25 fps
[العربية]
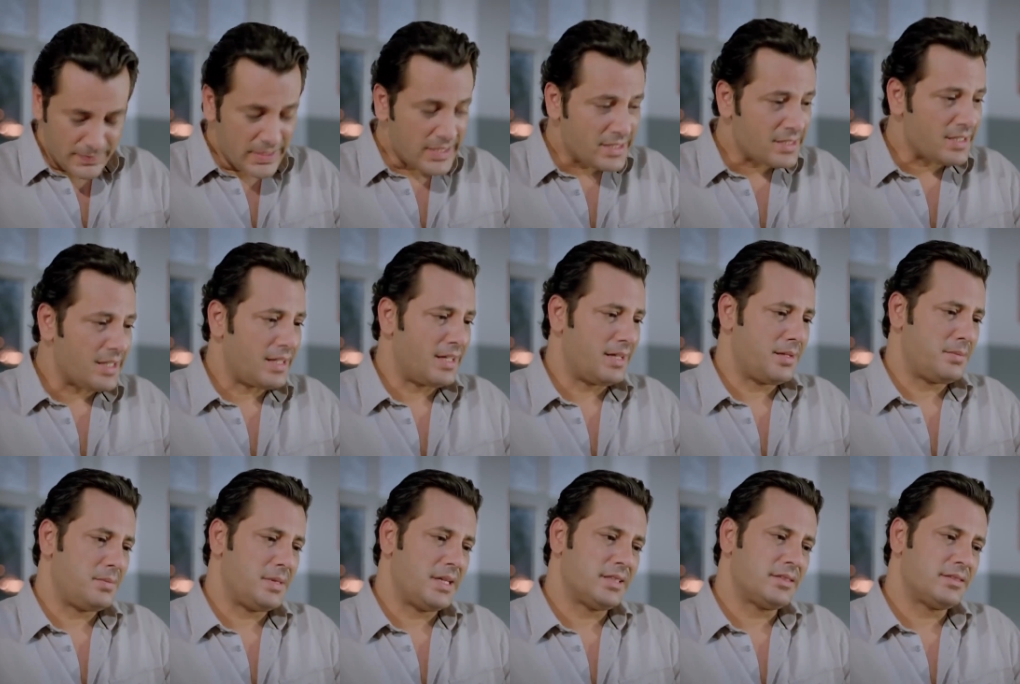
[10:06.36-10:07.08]
خلص
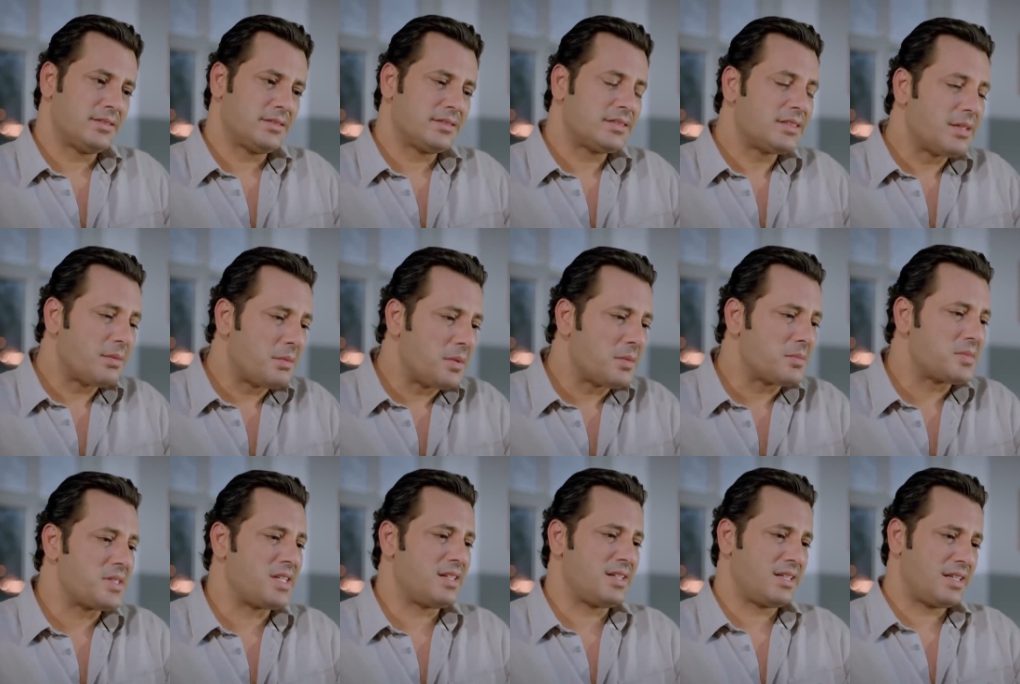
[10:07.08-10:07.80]
لا تتضايقي انا
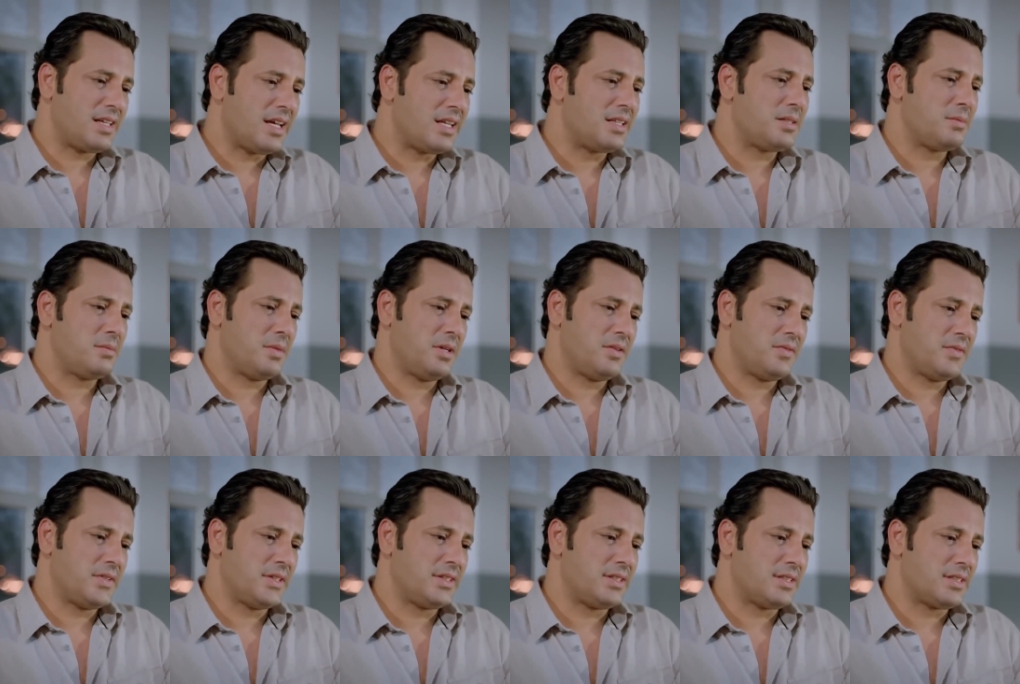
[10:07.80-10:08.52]
رح ساوي مثل ما
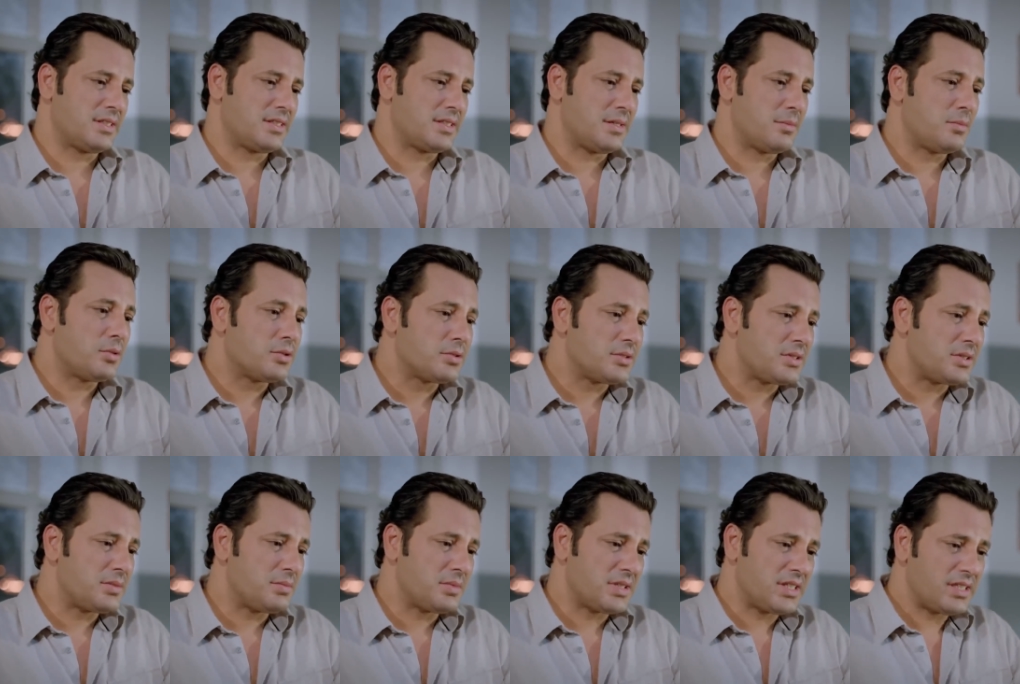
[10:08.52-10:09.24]
بدك هلا
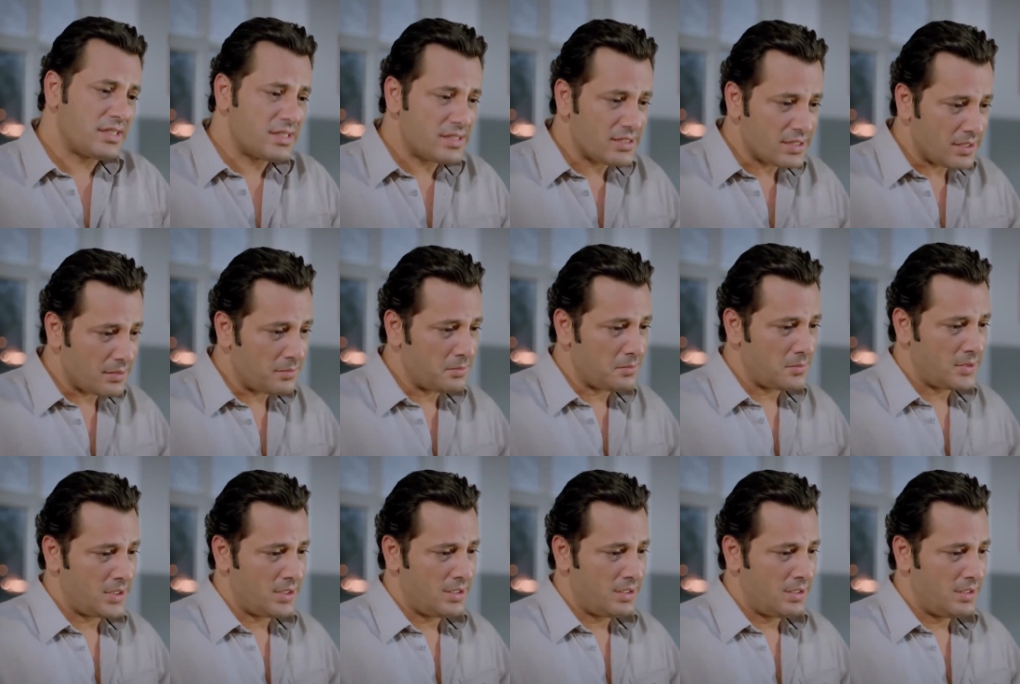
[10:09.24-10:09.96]
بفوت وبحكي
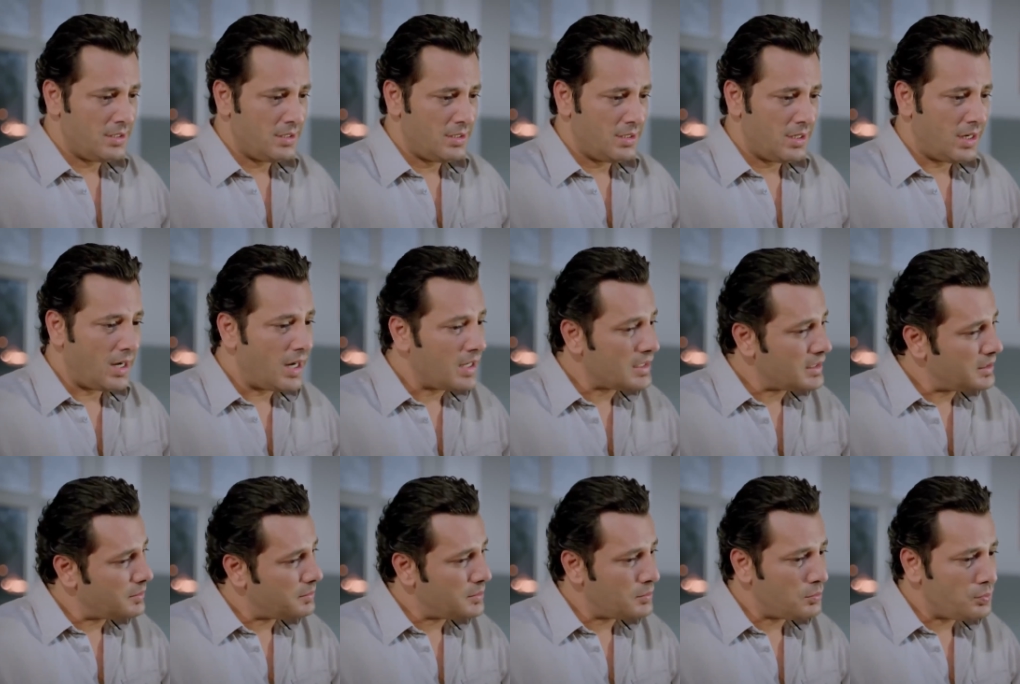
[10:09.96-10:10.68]
لامي
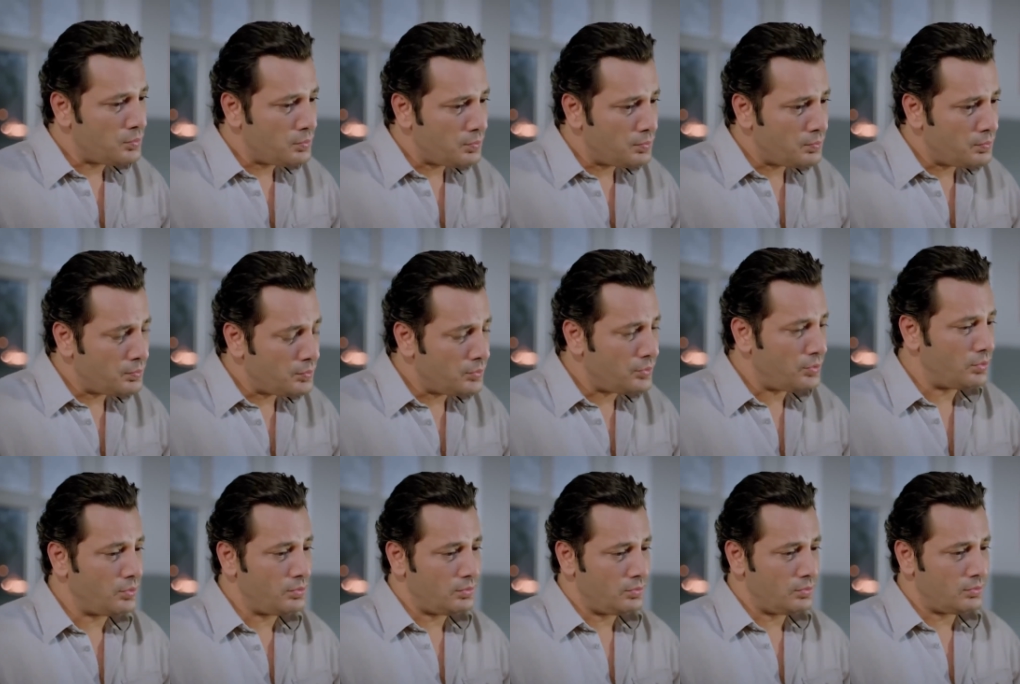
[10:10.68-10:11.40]
انه كل الموضوع
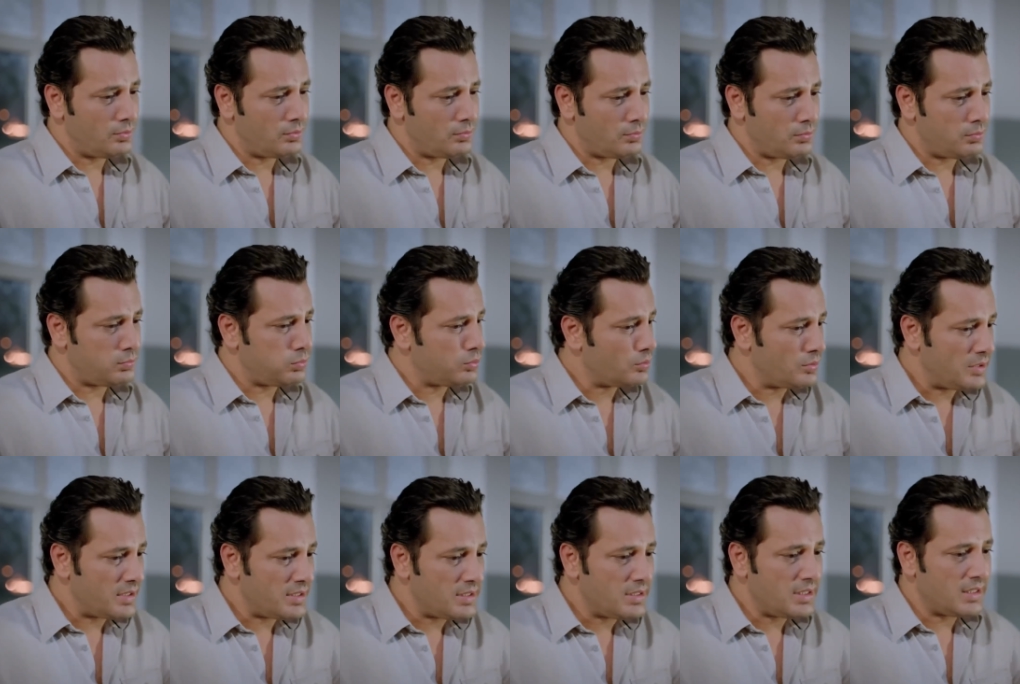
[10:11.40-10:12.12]
كذب
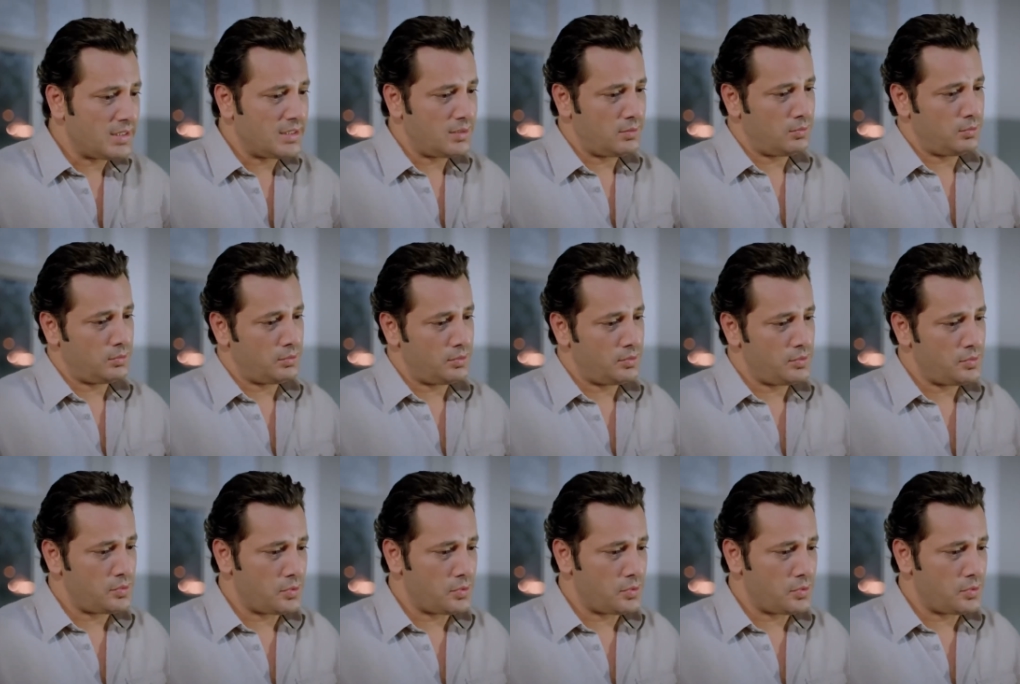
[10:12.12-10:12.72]
المهم انه انت ما